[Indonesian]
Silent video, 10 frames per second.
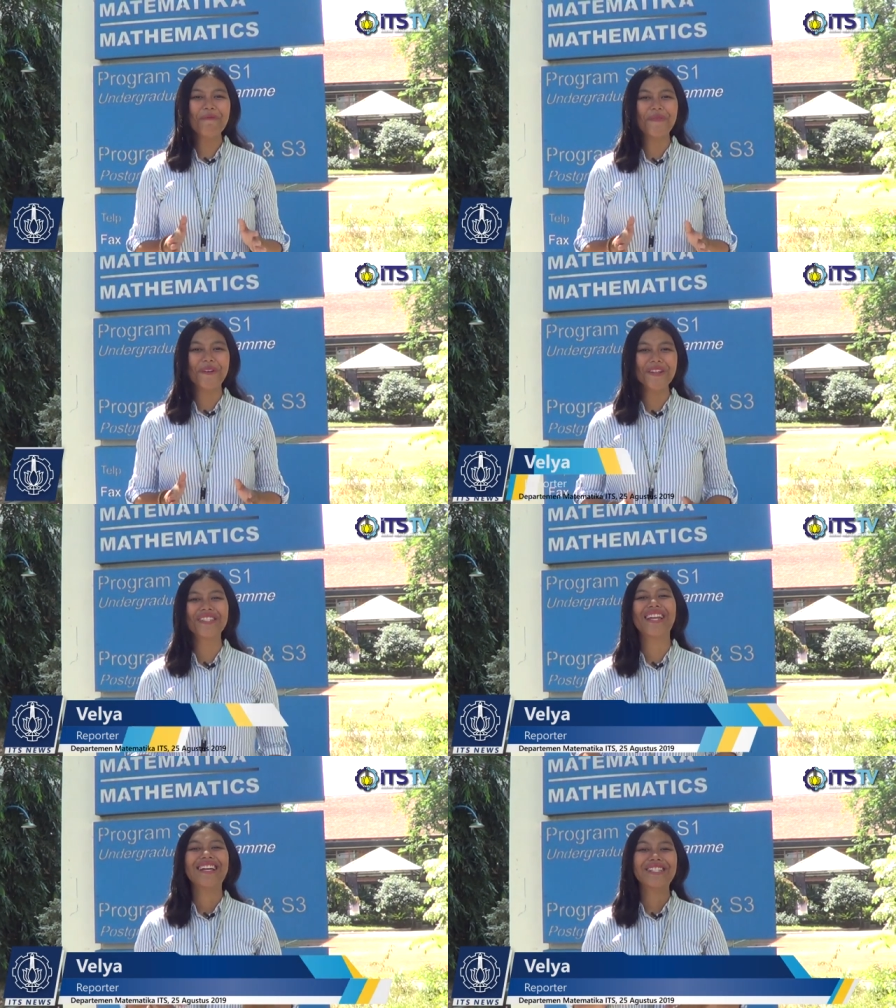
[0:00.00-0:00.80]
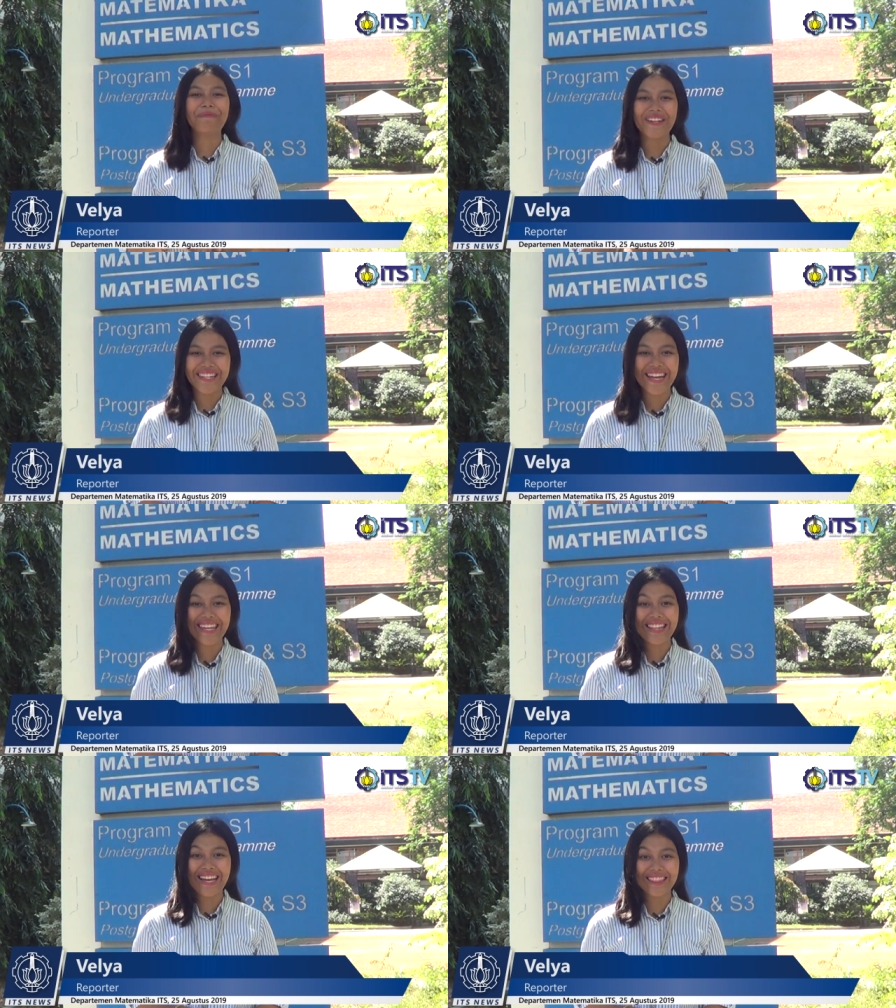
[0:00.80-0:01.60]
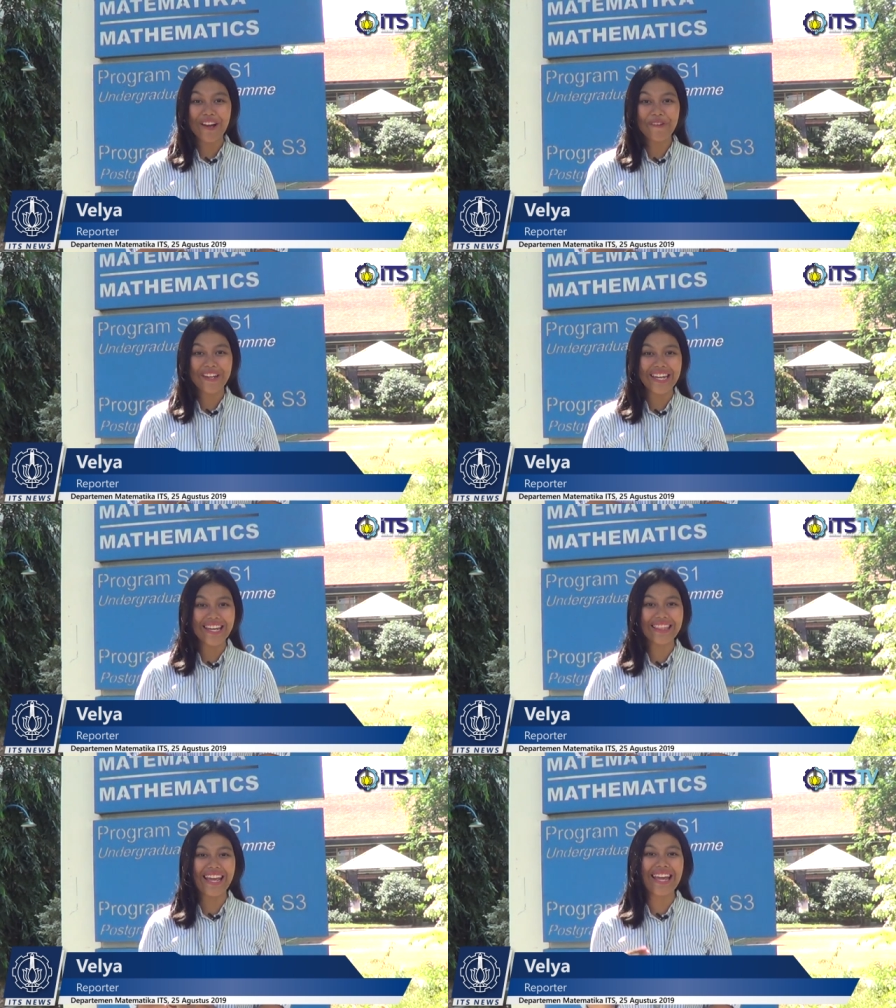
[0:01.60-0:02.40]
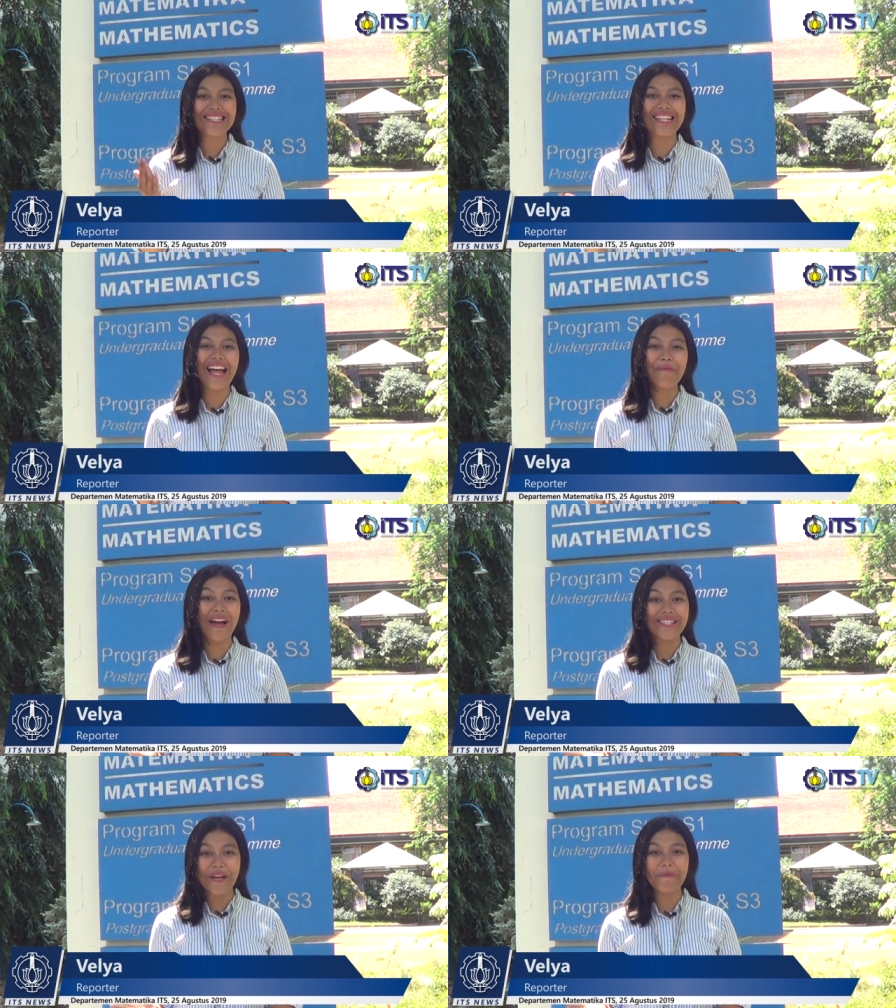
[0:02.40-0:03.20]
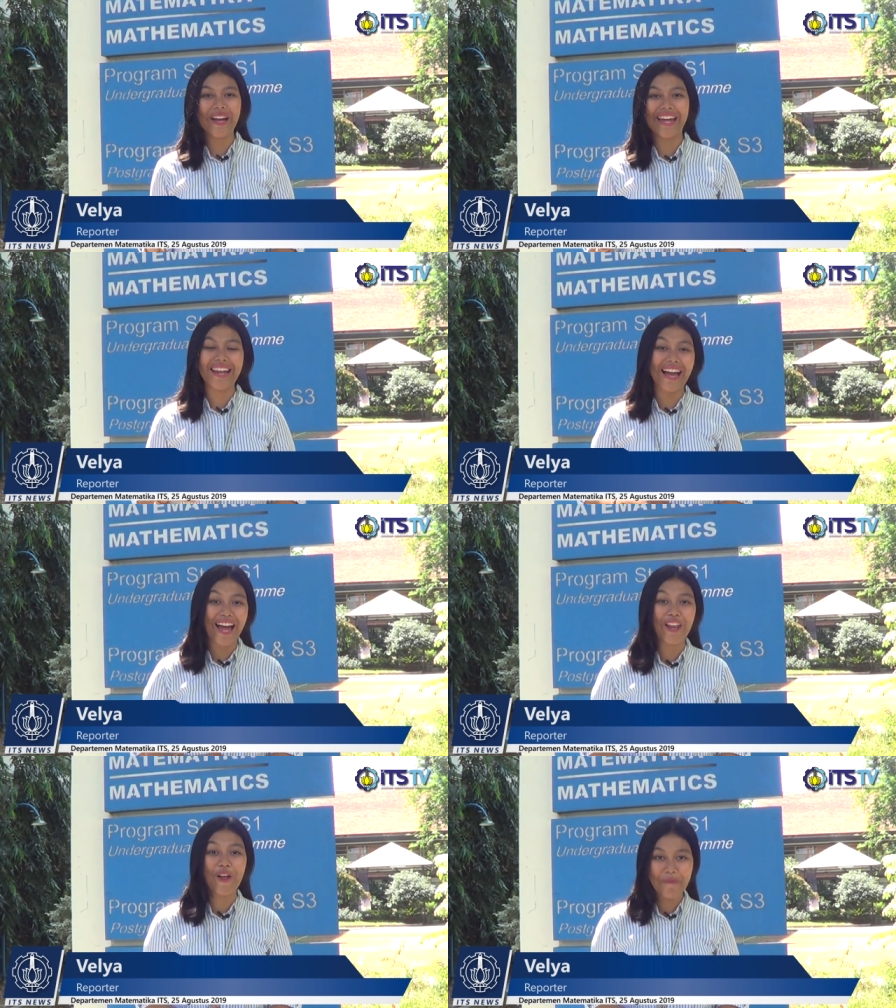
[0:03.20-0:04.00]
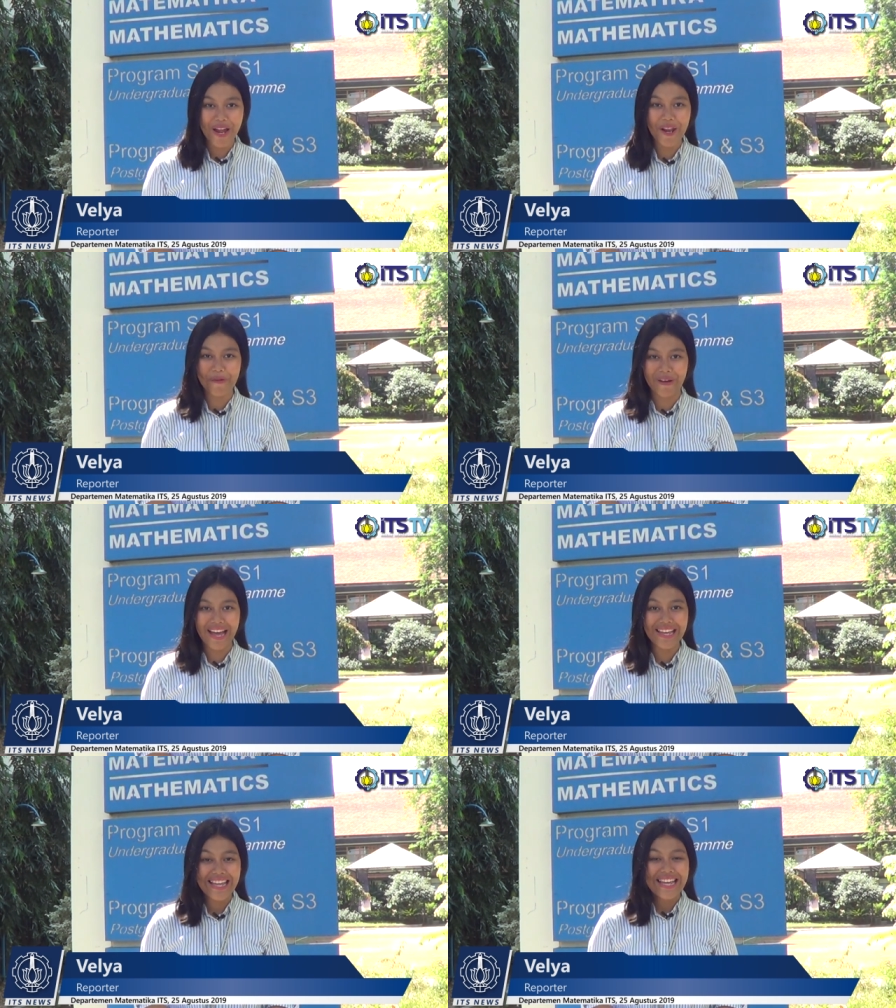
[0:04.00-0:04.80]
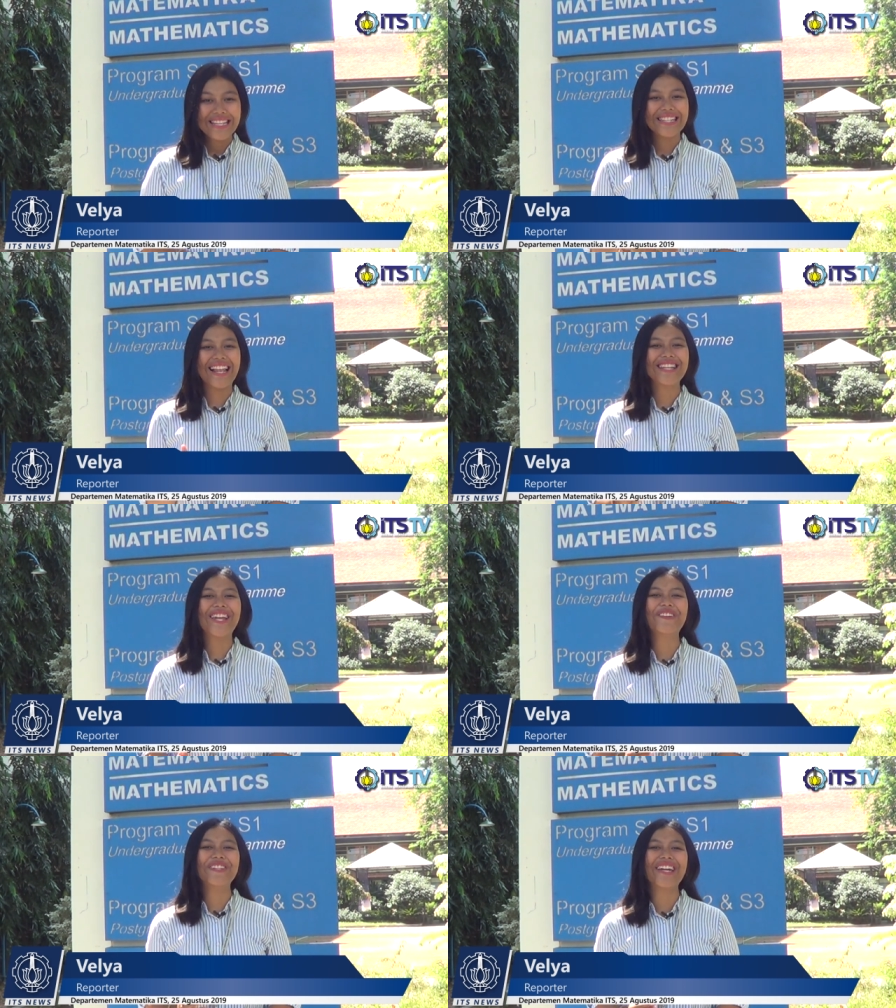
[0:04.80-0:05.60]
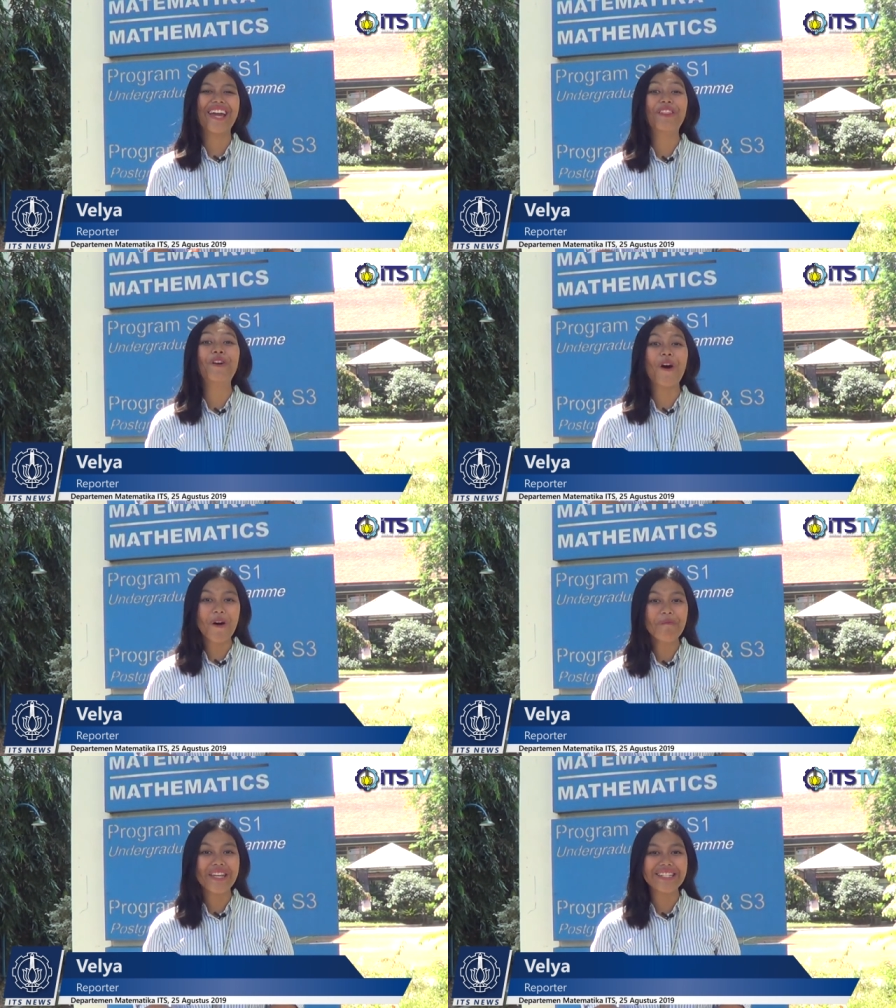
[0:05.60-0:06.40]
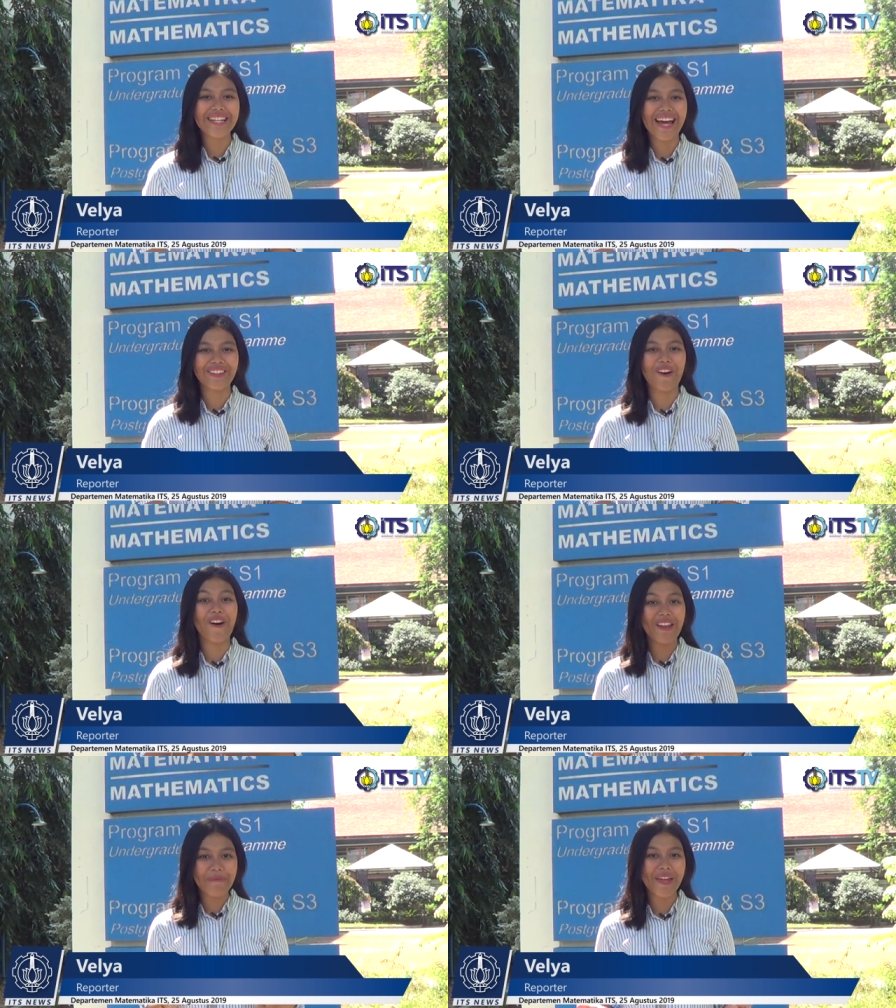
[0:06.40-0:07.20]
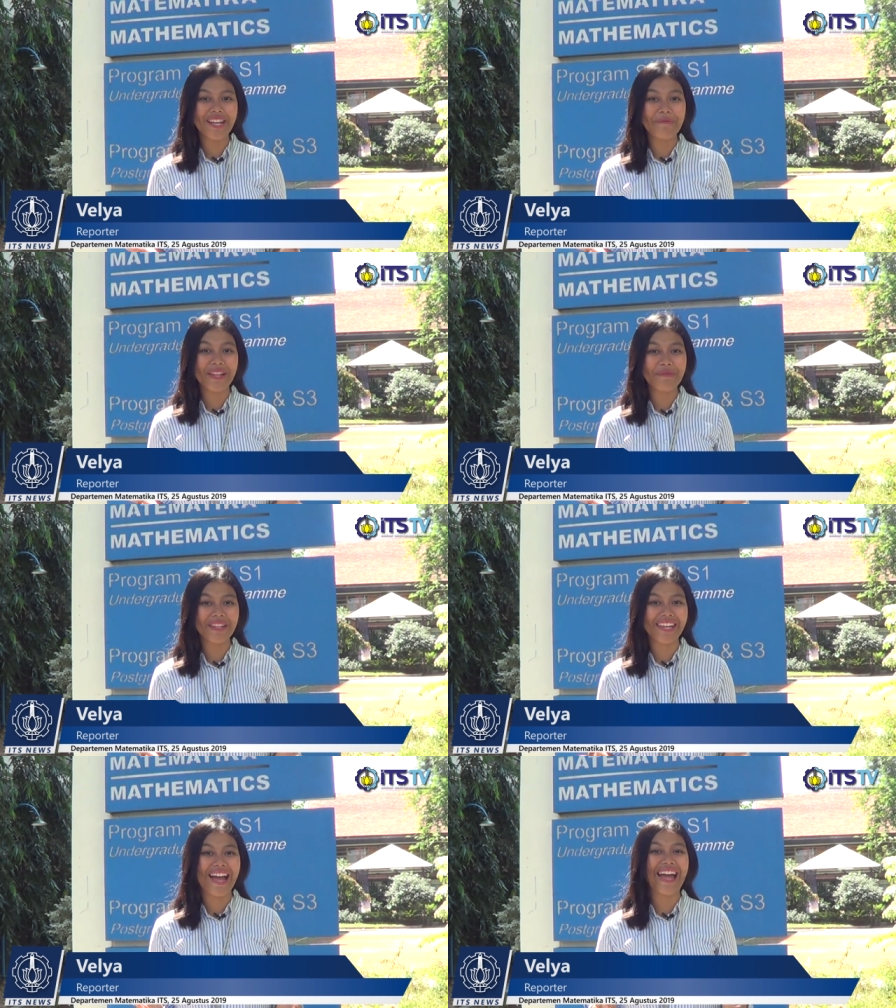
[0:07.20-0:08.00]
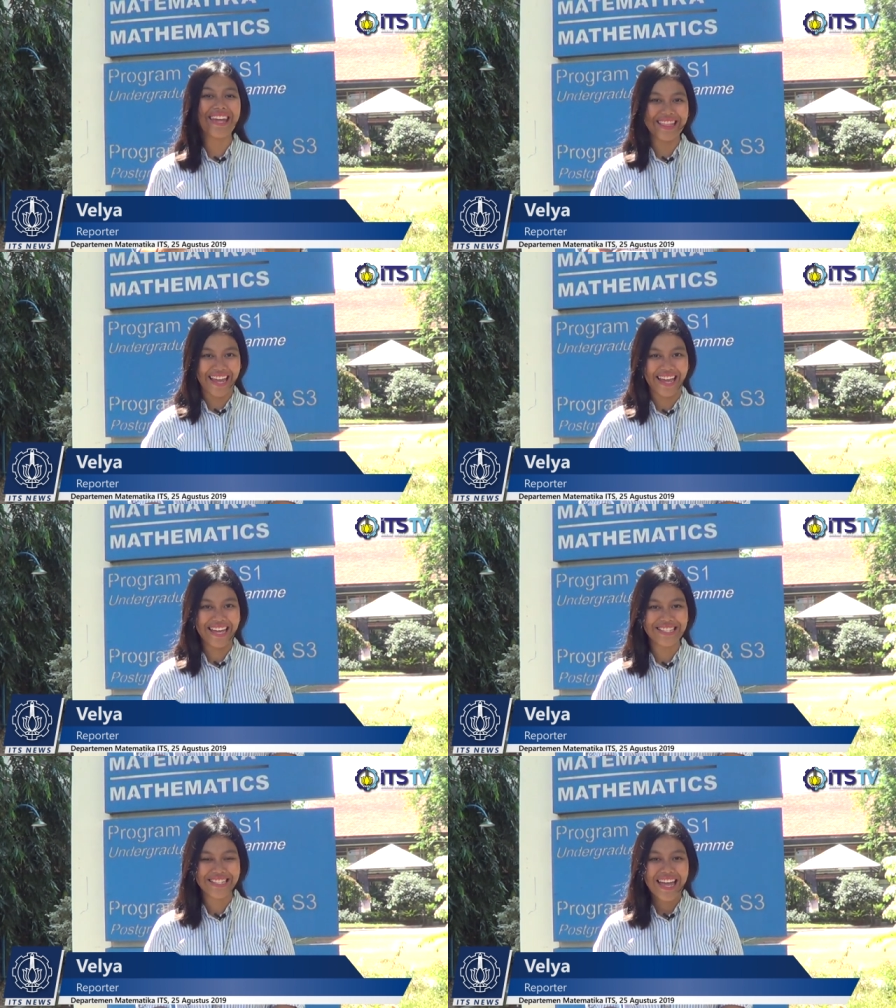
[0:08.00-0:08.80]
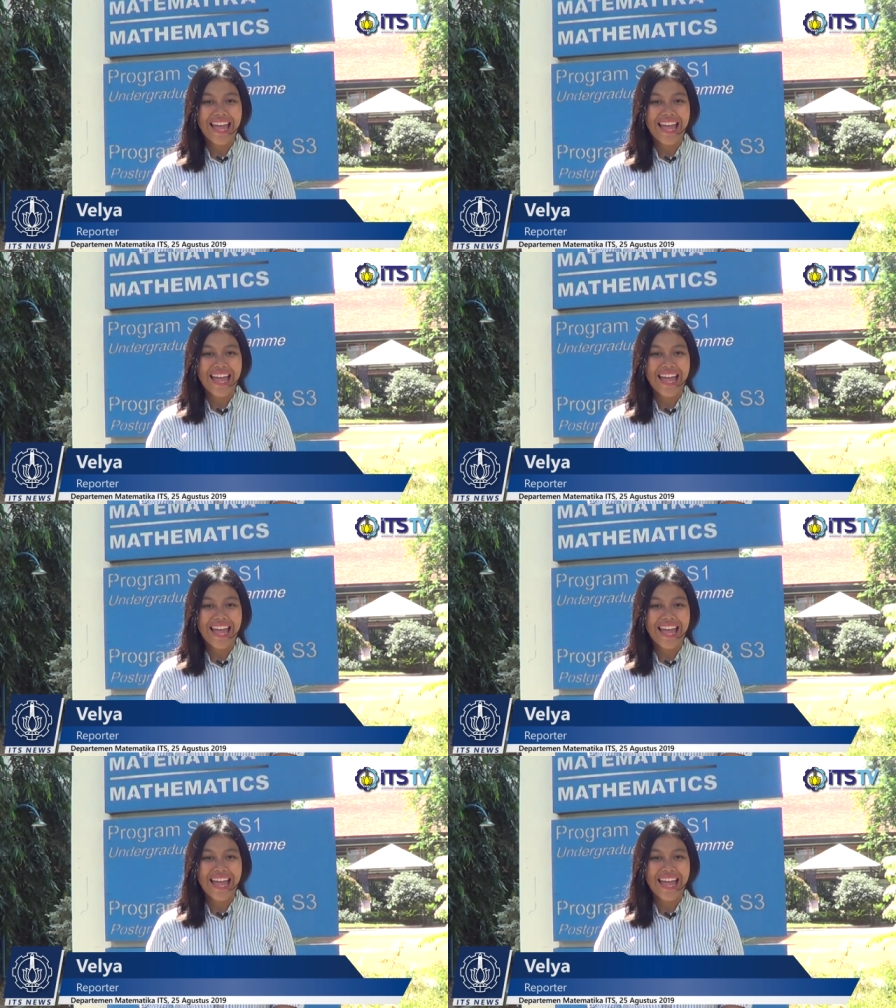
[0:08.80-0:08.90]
kampus, seperti yang kita ketahui, ITS telah banyak mengadakan lomba-lomba, salah satunya yaitu OMITS atau Olimpiade Matematika ITS,